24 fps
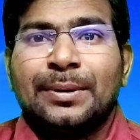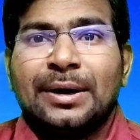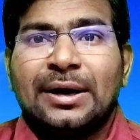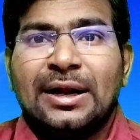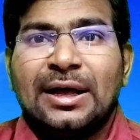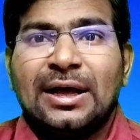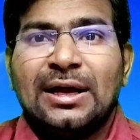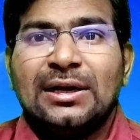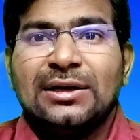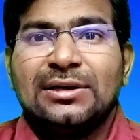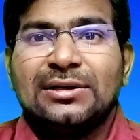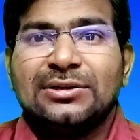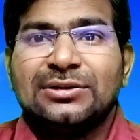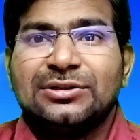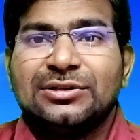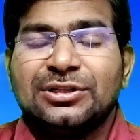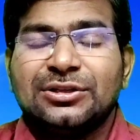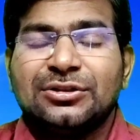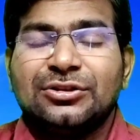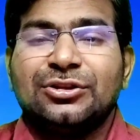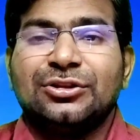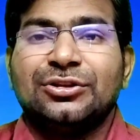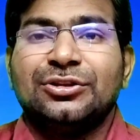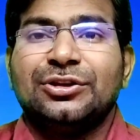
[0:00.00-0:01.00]
ప్రణాళికను
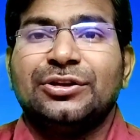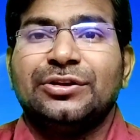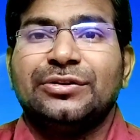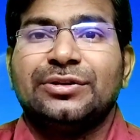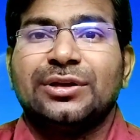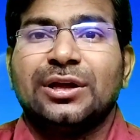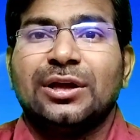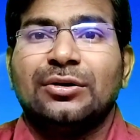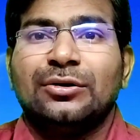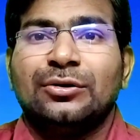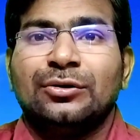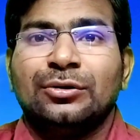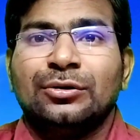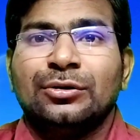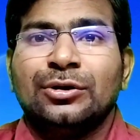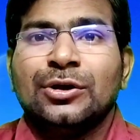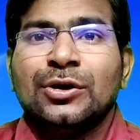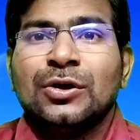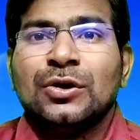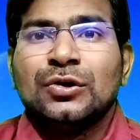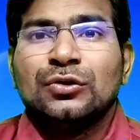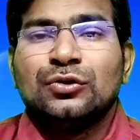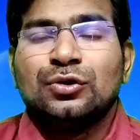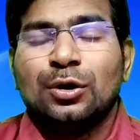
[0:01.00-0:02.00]
సిద్ధం చేశాను
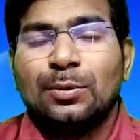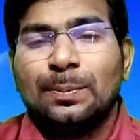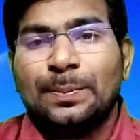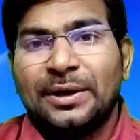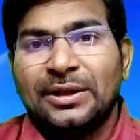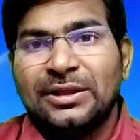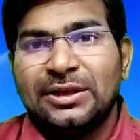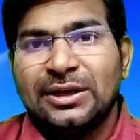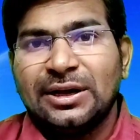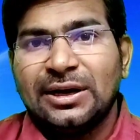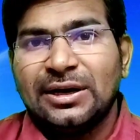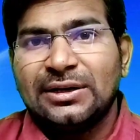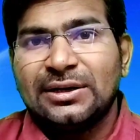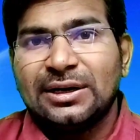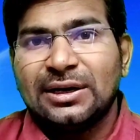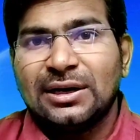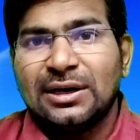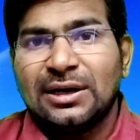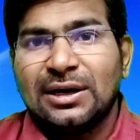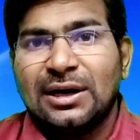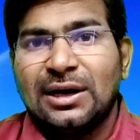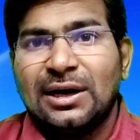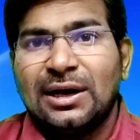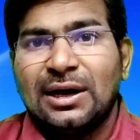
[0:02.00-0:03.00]
సో పది
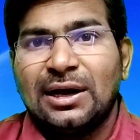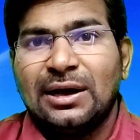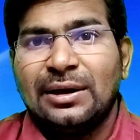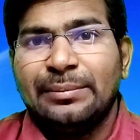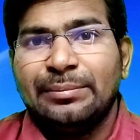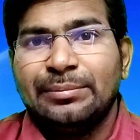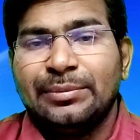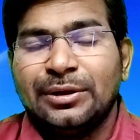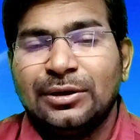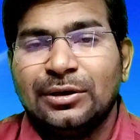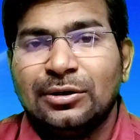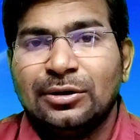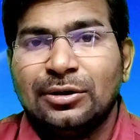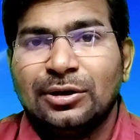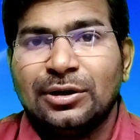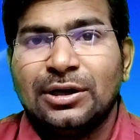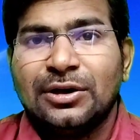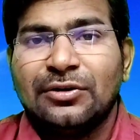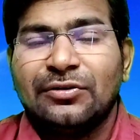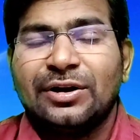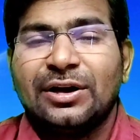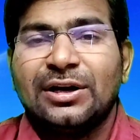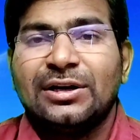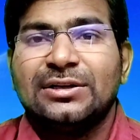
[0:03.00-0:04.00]
గంటలకల్లా మీలో
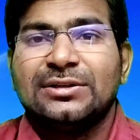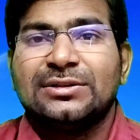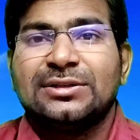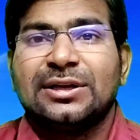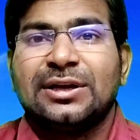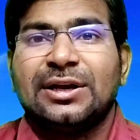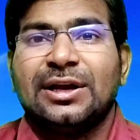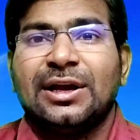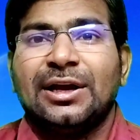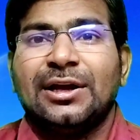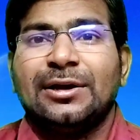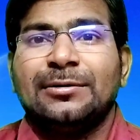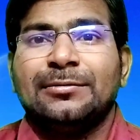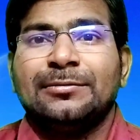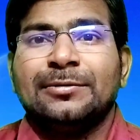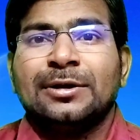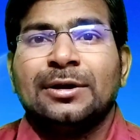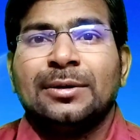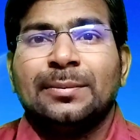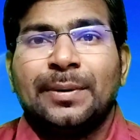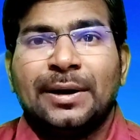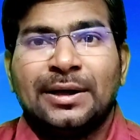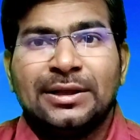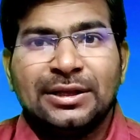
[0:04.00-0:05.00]
ఎవరైనా సరే
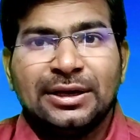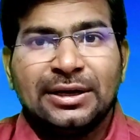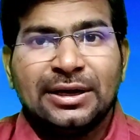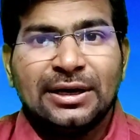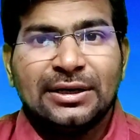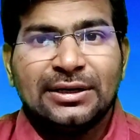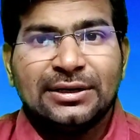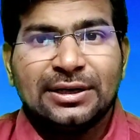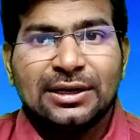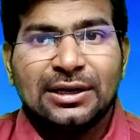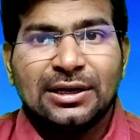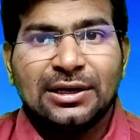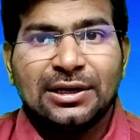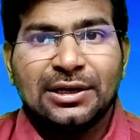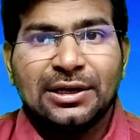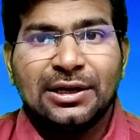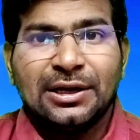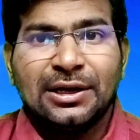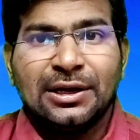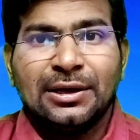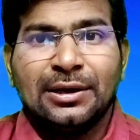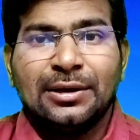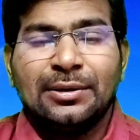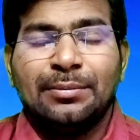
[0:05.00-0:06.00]
పది
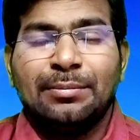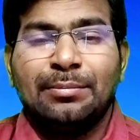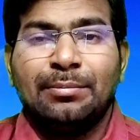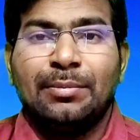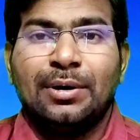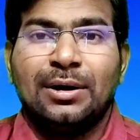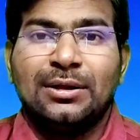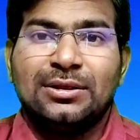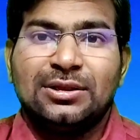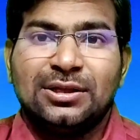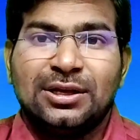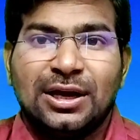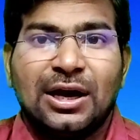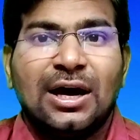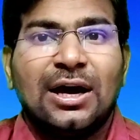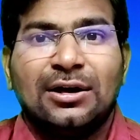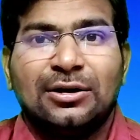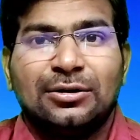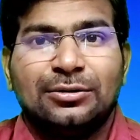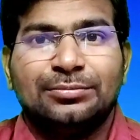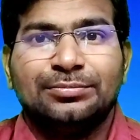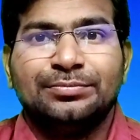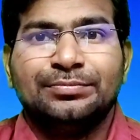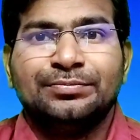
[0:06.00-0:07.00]
గంటలకి
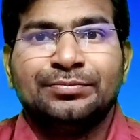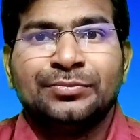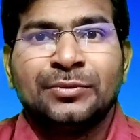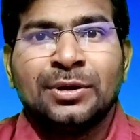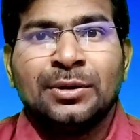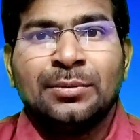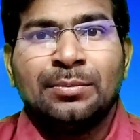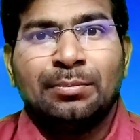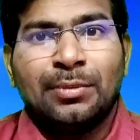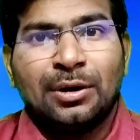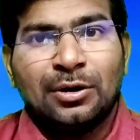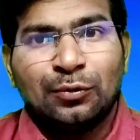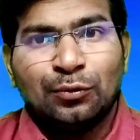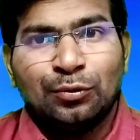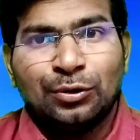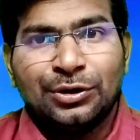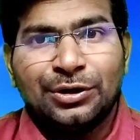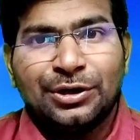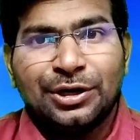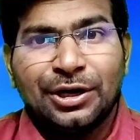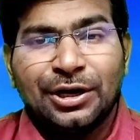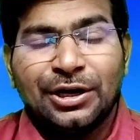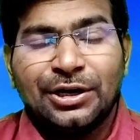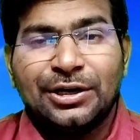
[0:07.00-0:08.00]
మధ్యాహ్నం మనం
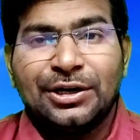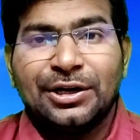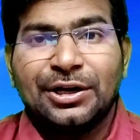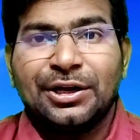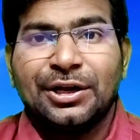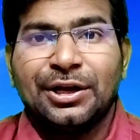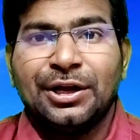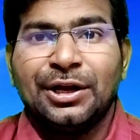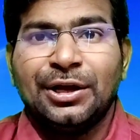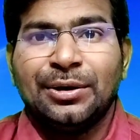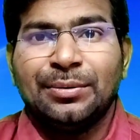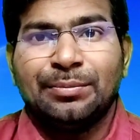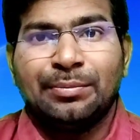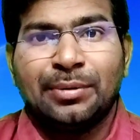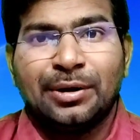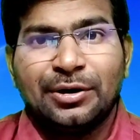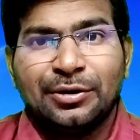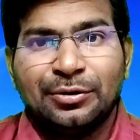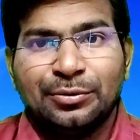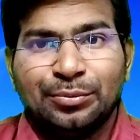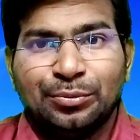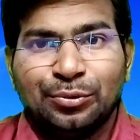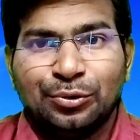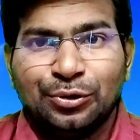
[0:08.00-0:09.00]
ఒంటి గంటకి
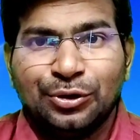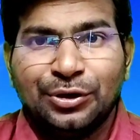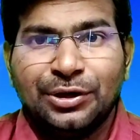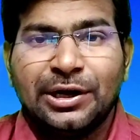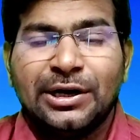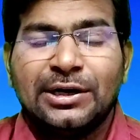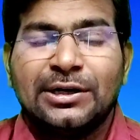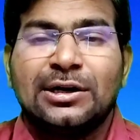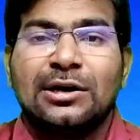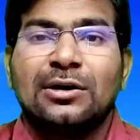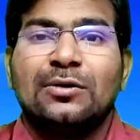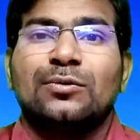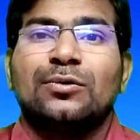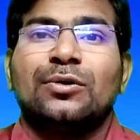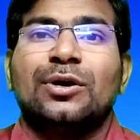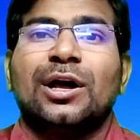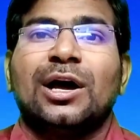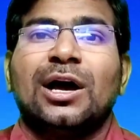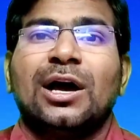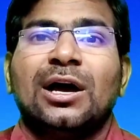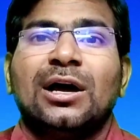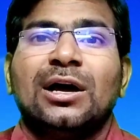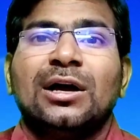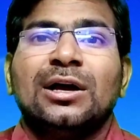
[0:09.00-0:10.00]
మరియు మూడు గంటలకు
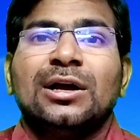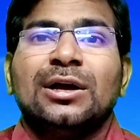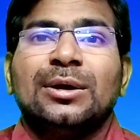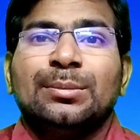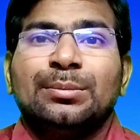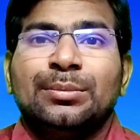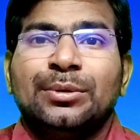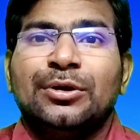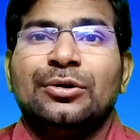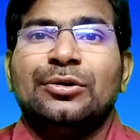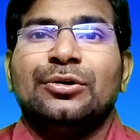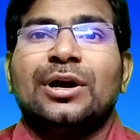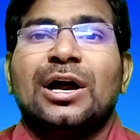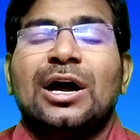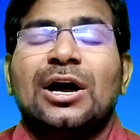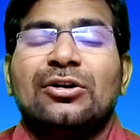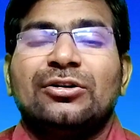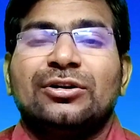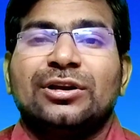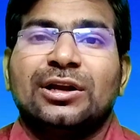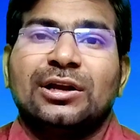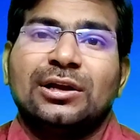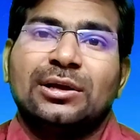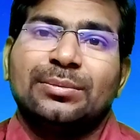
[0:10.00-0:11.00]
కూడా మీరు
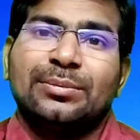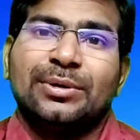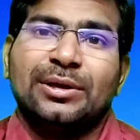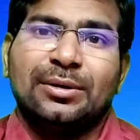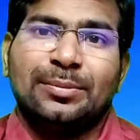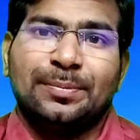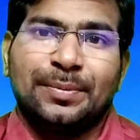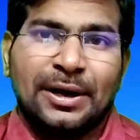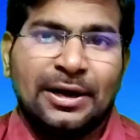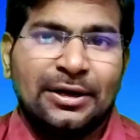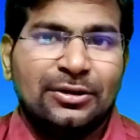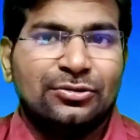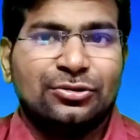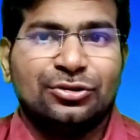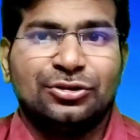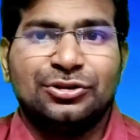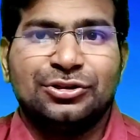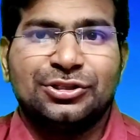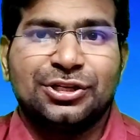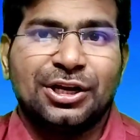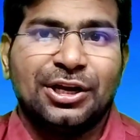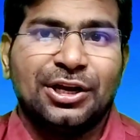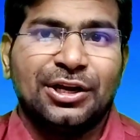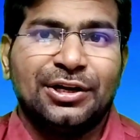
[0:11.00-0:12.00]
రావడానికి మీరు
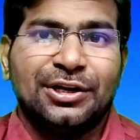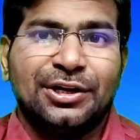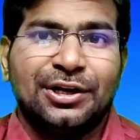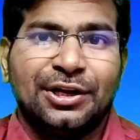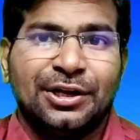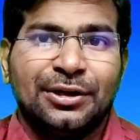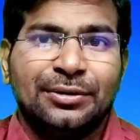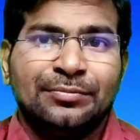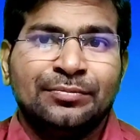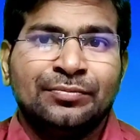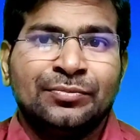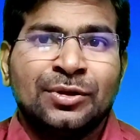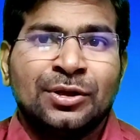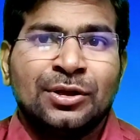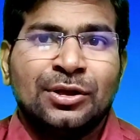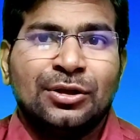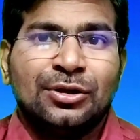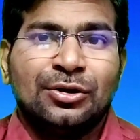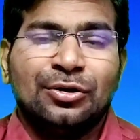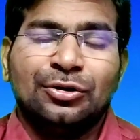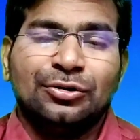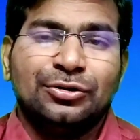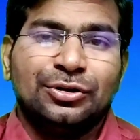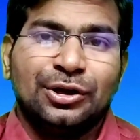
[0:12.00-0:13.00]
ప్రయత్నం చేయండి
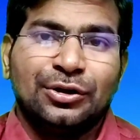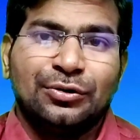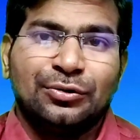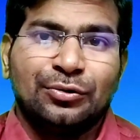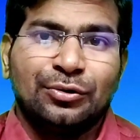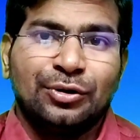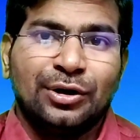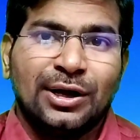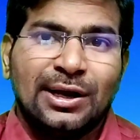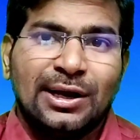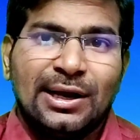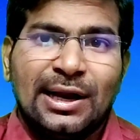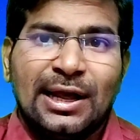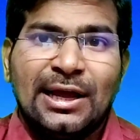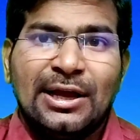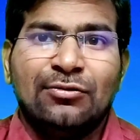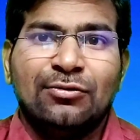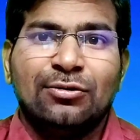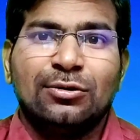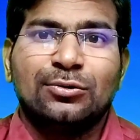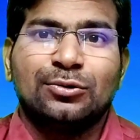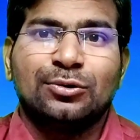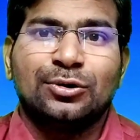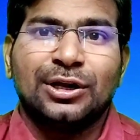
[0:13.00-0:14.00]
ఈరోజు ఎక్కువగా
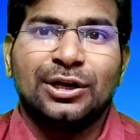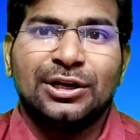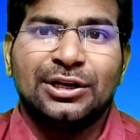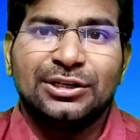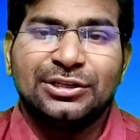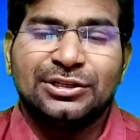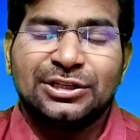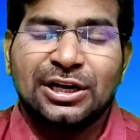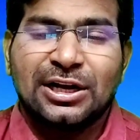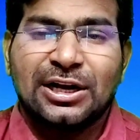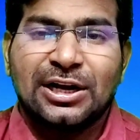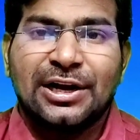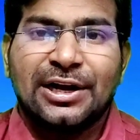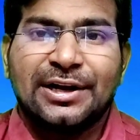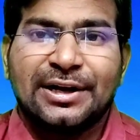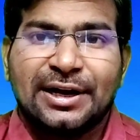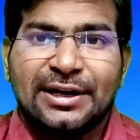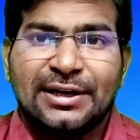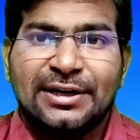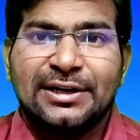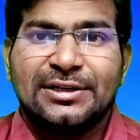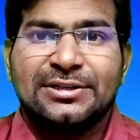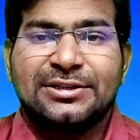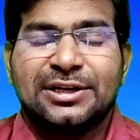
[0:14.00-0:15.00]
లైవ్లు కూడా నేను చక్కగా
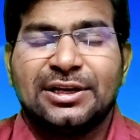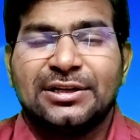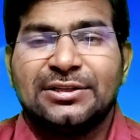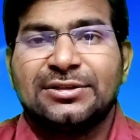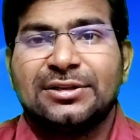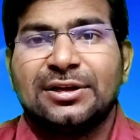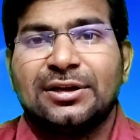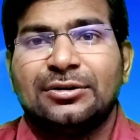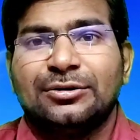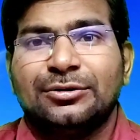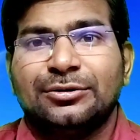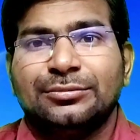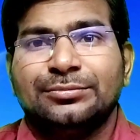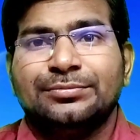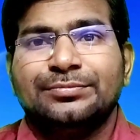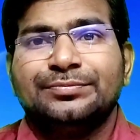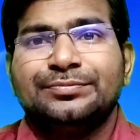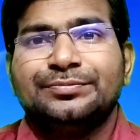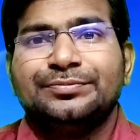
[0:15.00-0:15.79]
కండక్ట్ చేస్తాను